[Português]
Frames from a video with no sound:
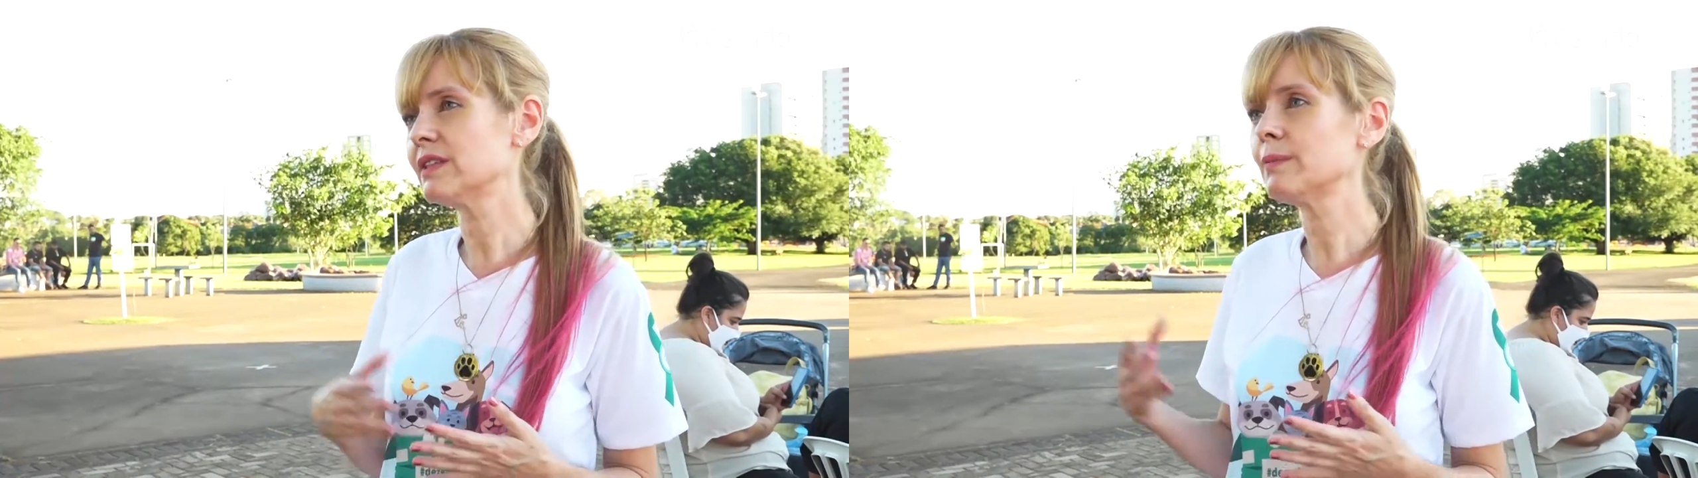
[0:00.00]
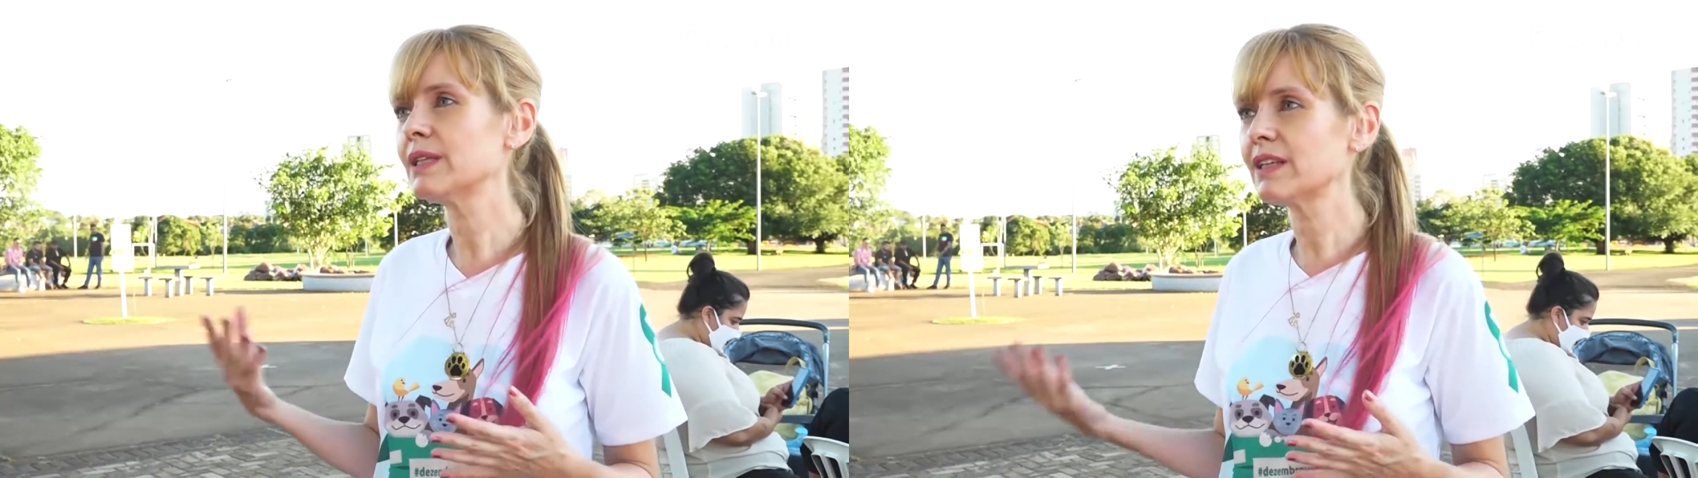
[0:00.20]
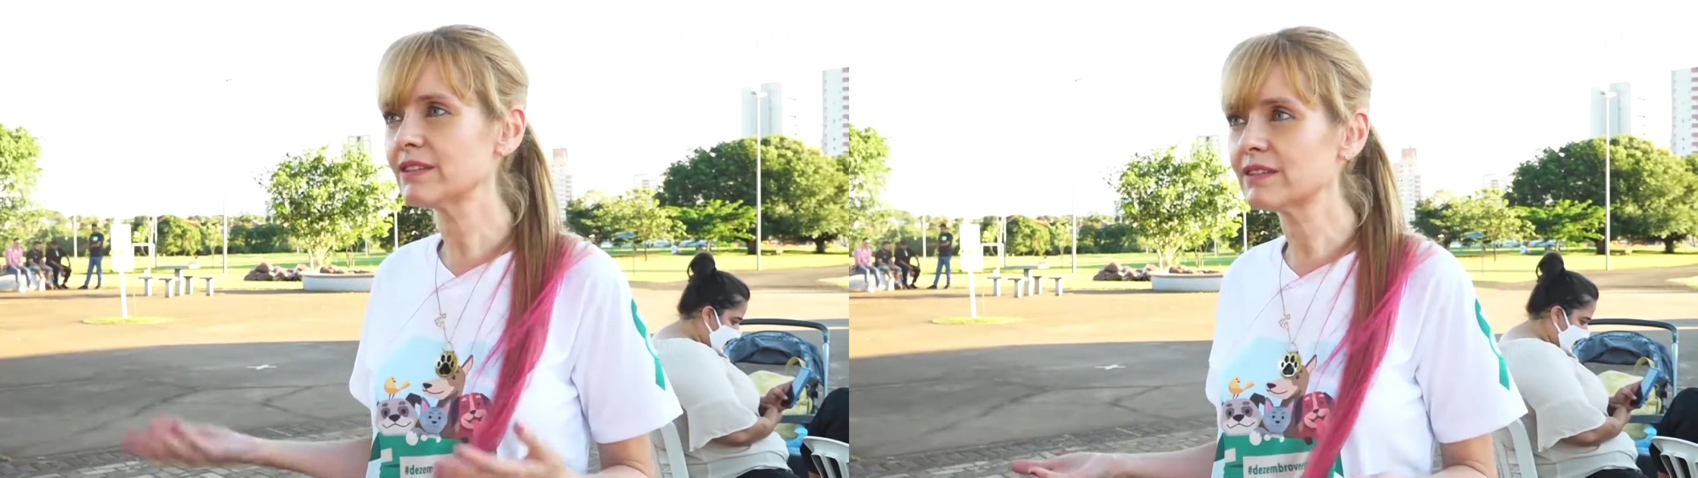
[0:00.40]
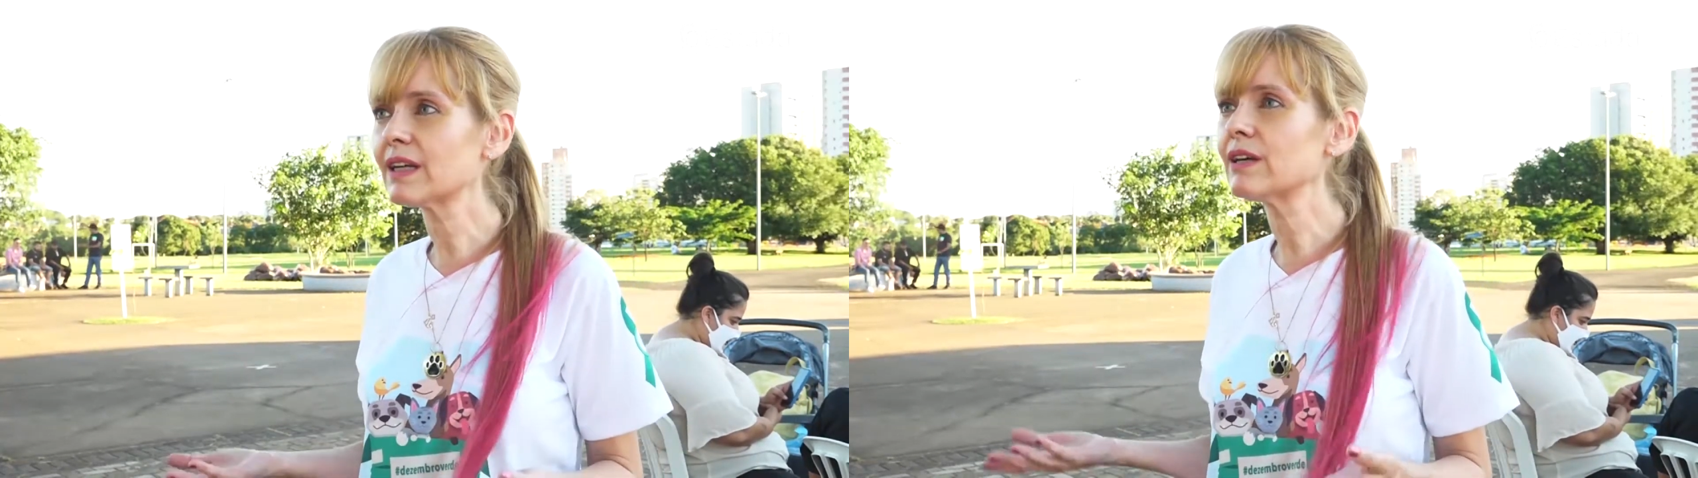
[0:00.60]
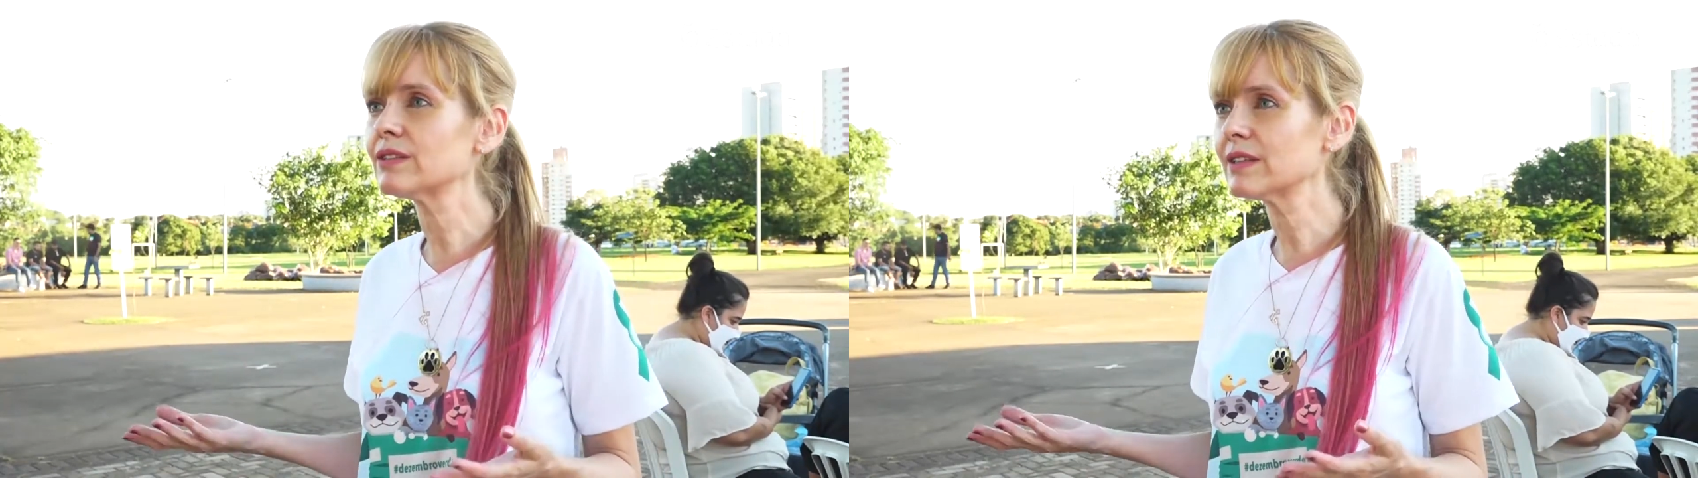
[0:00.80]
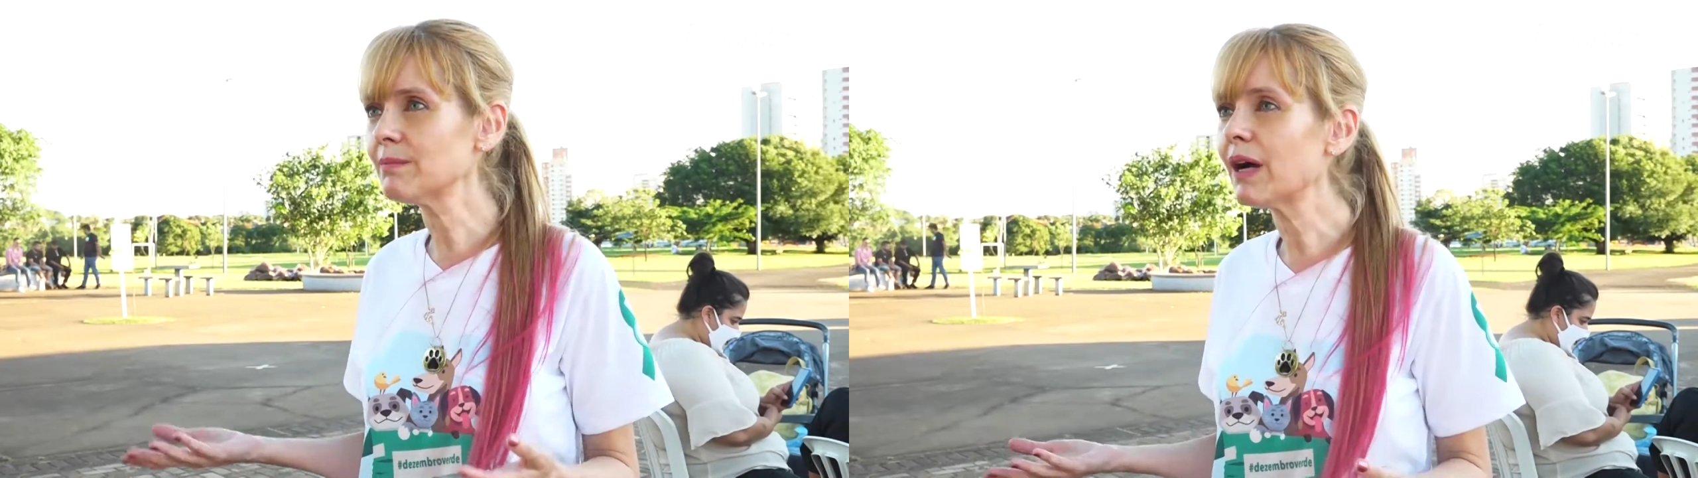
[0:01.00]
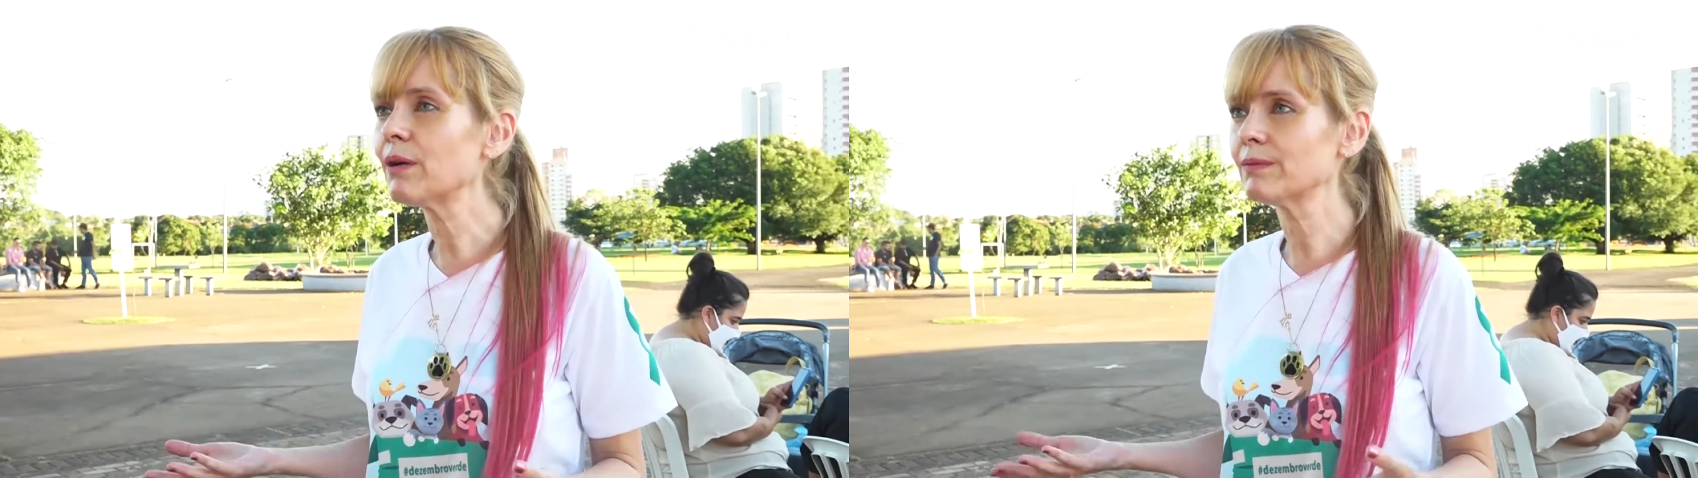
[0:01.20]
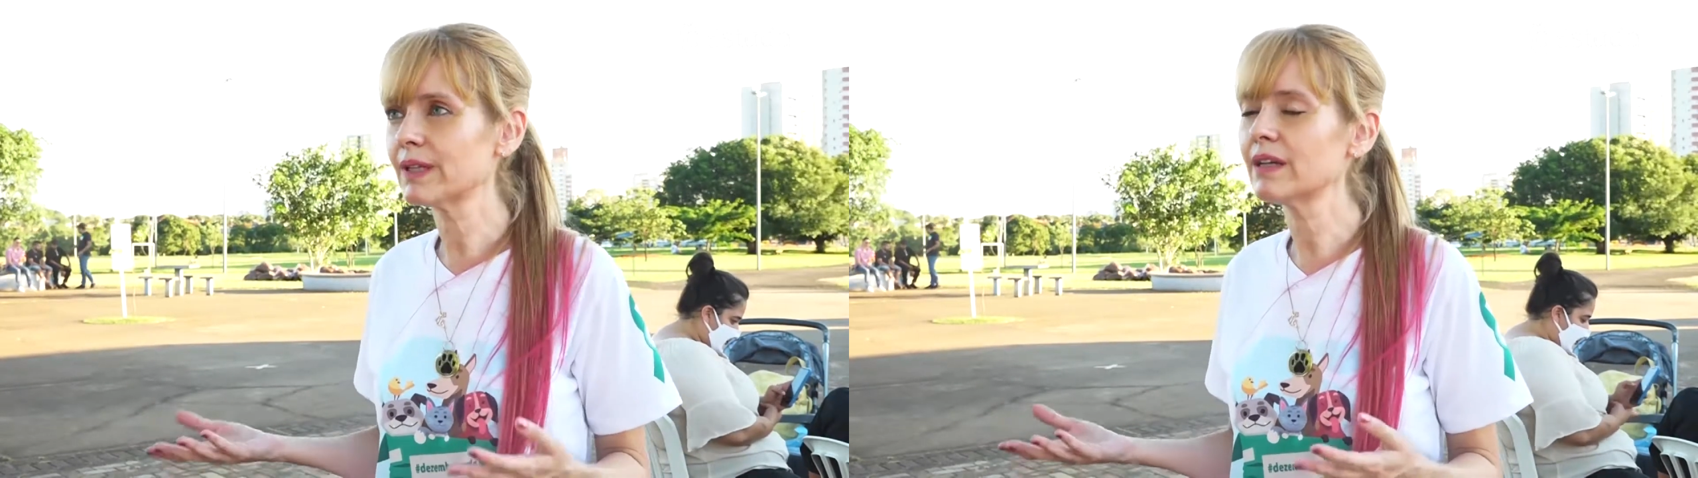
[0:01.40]
independentes da causa
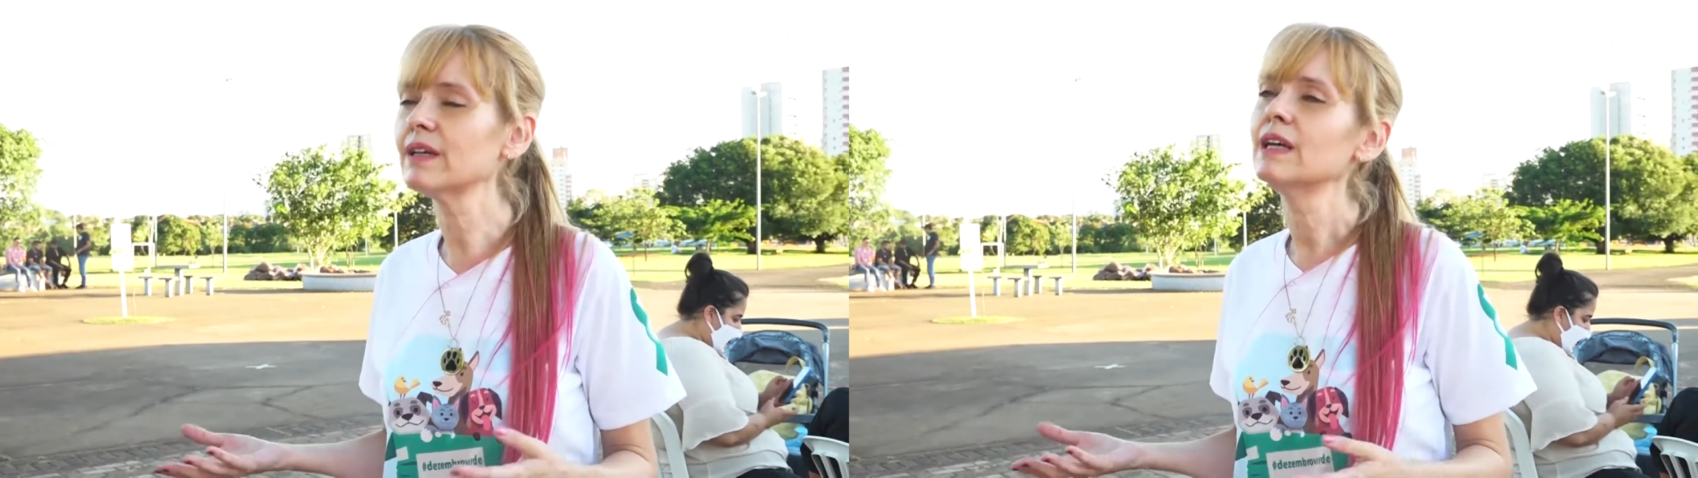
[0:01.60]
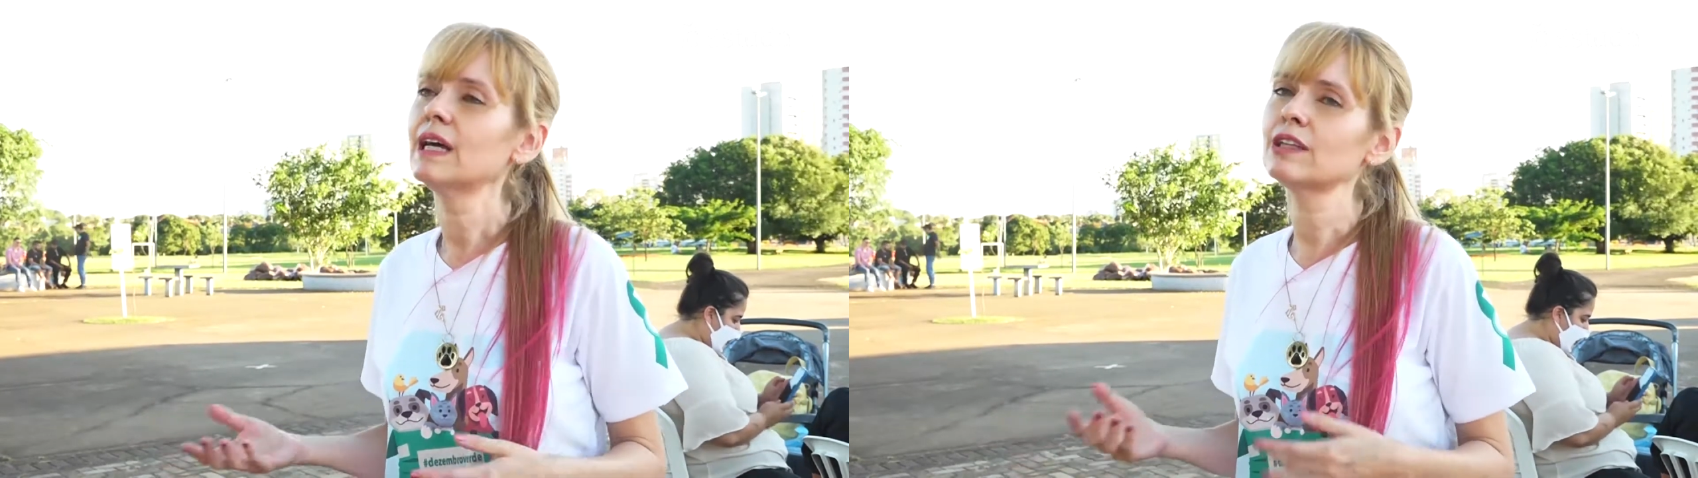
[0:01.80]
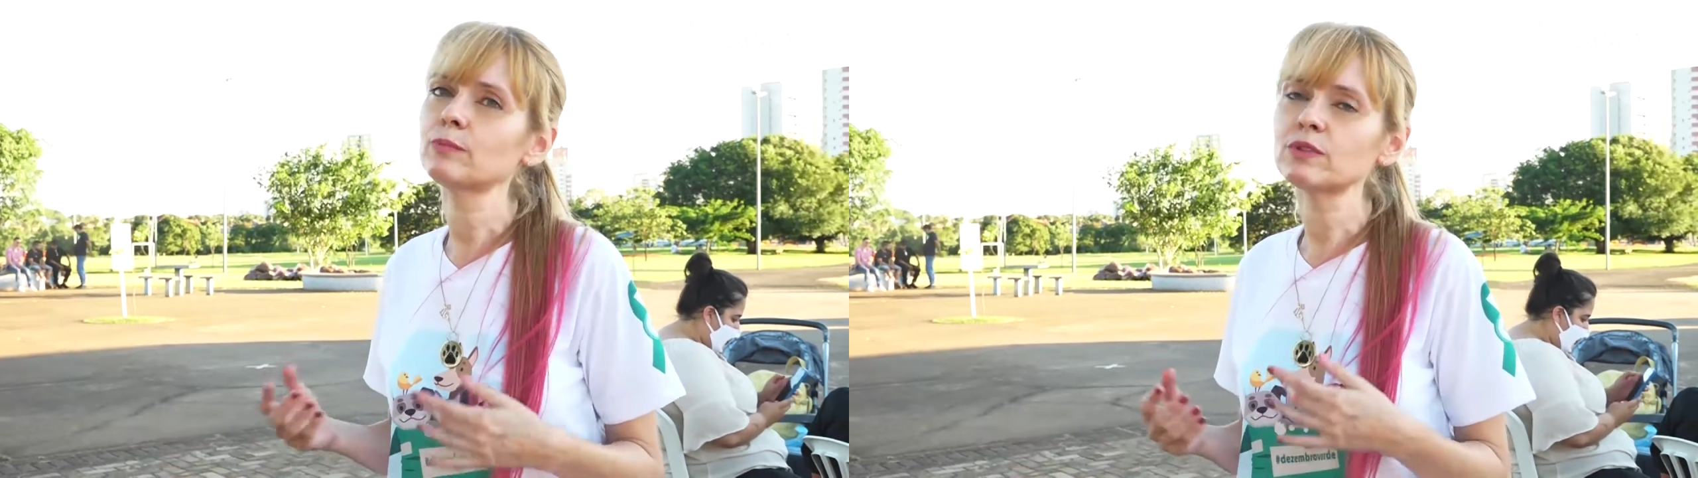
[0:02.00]
animal, né? As